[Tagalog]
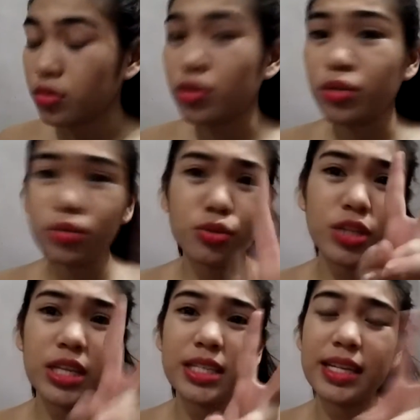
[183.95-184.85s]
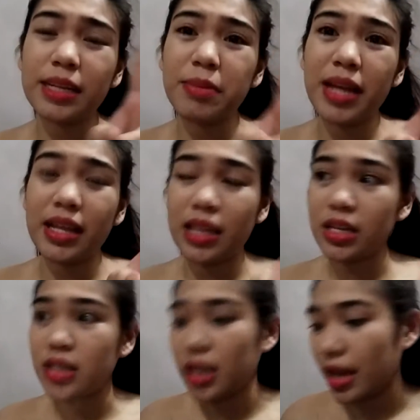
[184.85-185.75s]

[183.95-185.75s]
So, yun. Two shades lang naman ata siya.